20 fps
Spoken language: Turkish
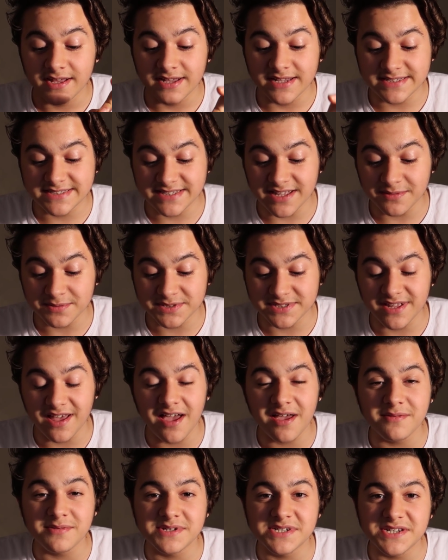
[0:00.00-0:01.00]
Hesap
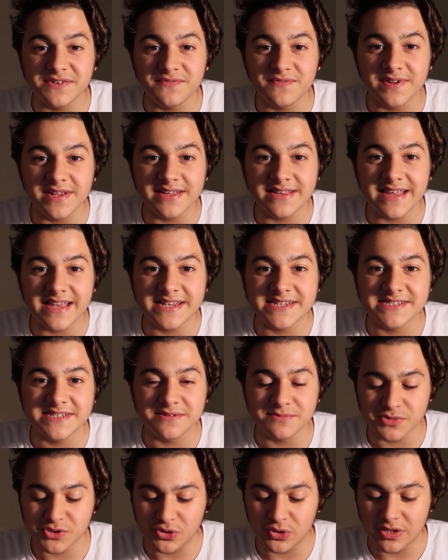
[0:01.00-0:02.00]
sahibi şifreyi
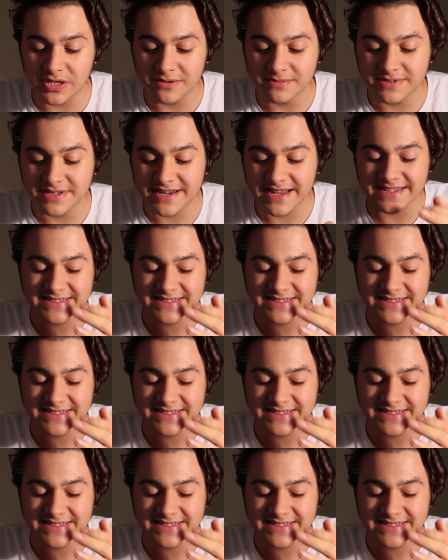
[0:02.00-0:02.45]
değiştirmiş olabilir.